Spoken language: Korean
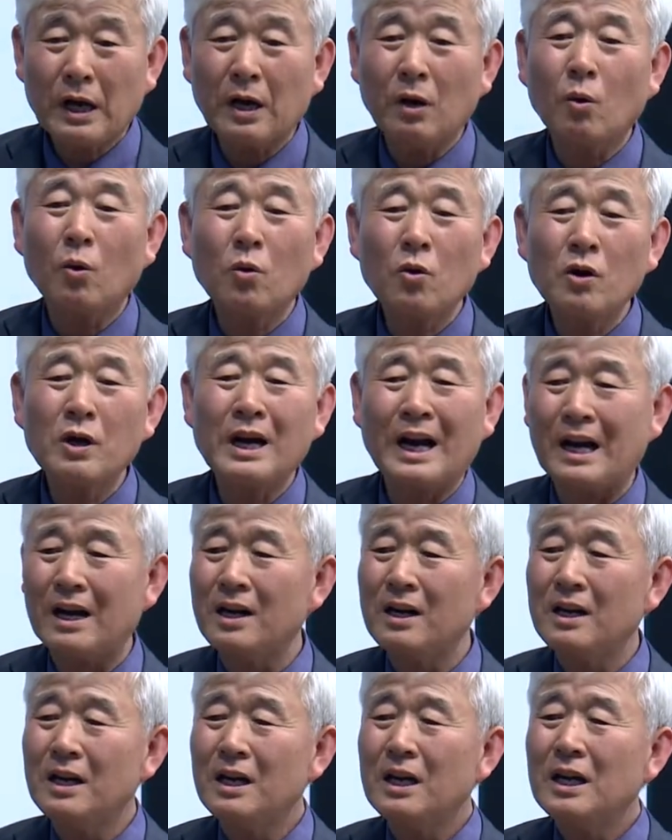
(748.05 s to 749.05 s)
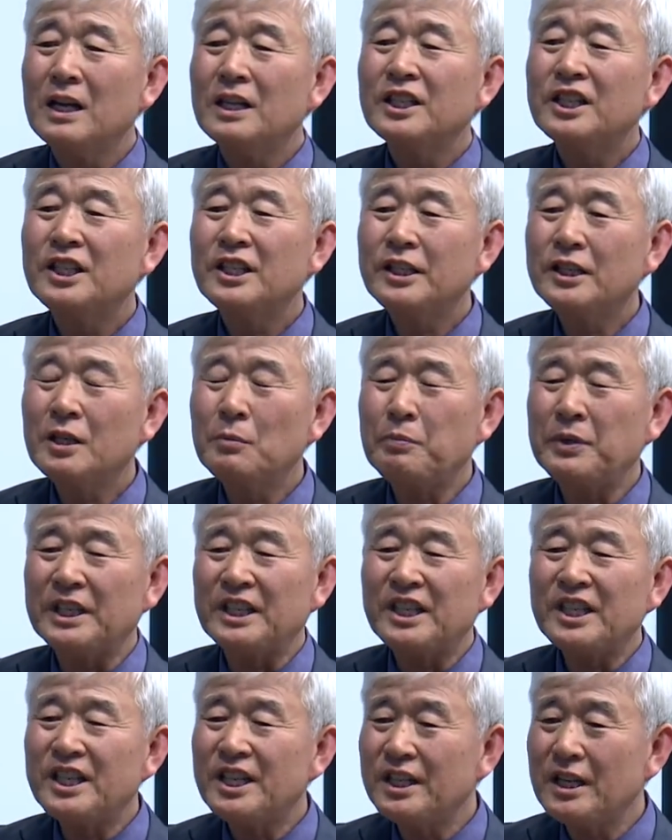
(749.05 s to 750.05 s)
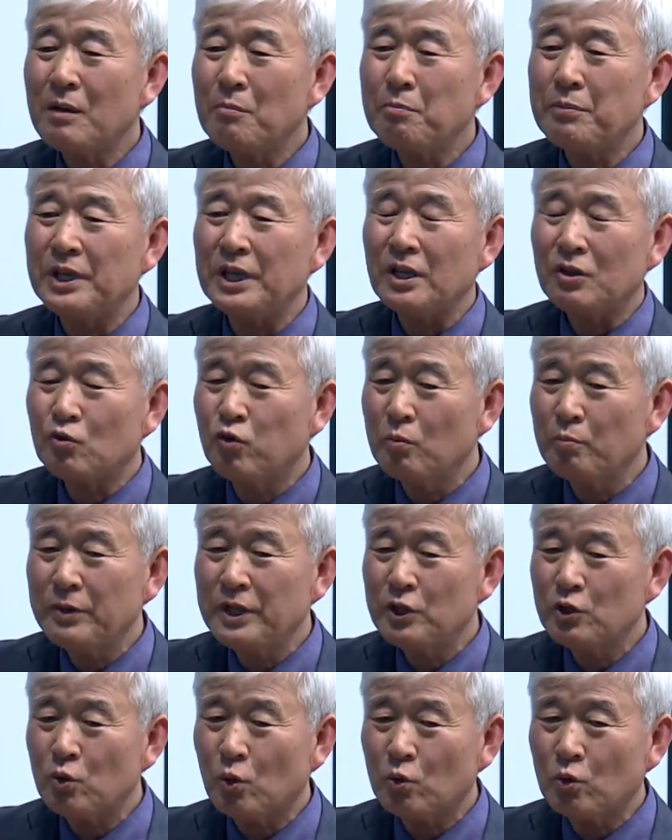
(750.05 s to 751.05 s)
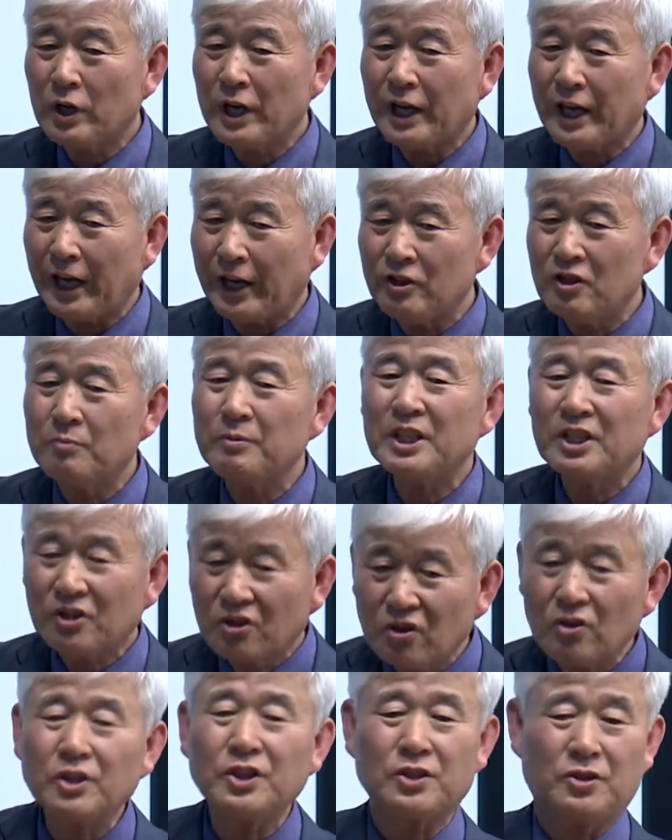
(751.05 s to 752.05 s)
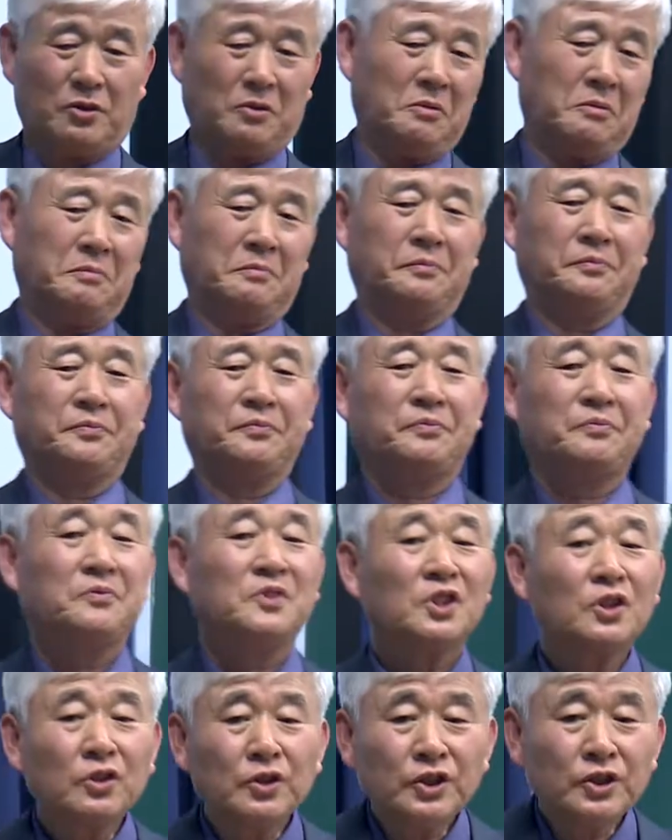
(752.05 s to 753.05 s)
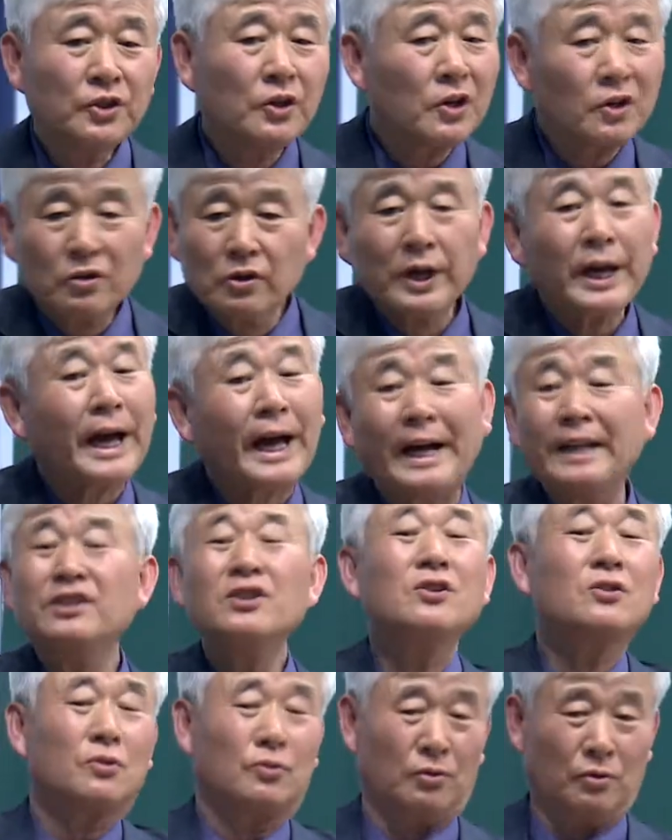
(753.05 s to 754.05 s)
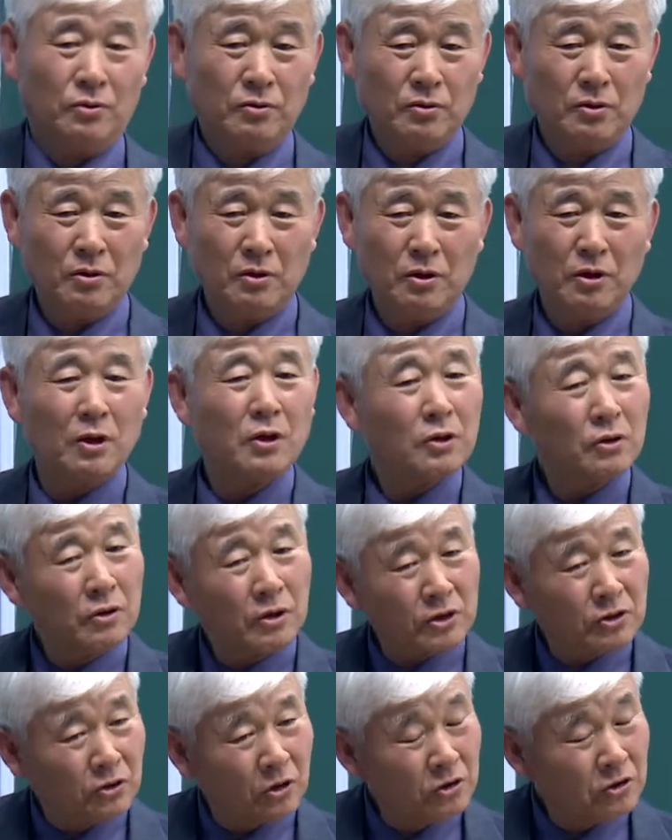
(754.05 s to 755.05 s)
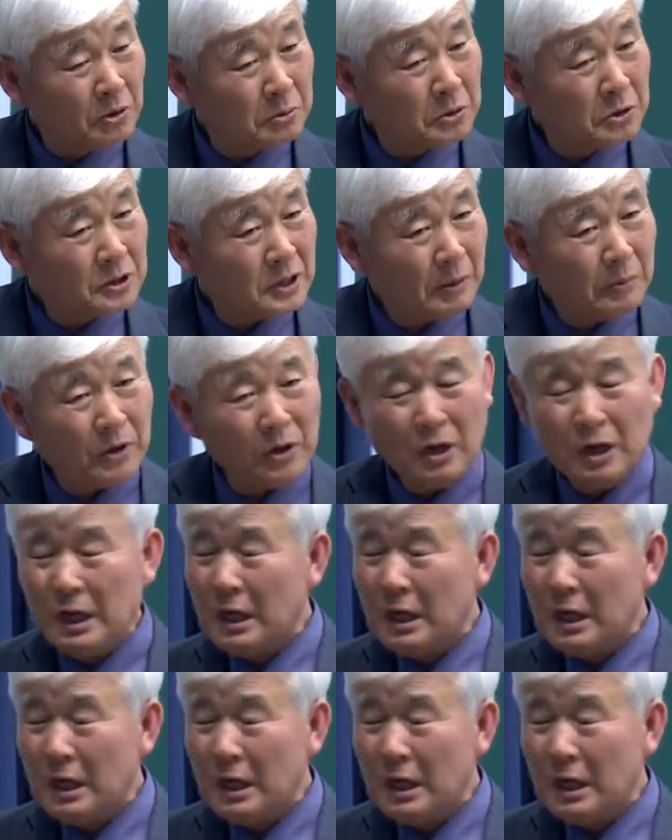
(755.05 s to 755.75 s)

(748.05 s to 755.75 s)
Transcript: 오늘날 GDP, GNP, 국민소득의 개념이 들어있어요. 그 이전에는 그게 아니었거든. 그래서 거기서부터 잡아요.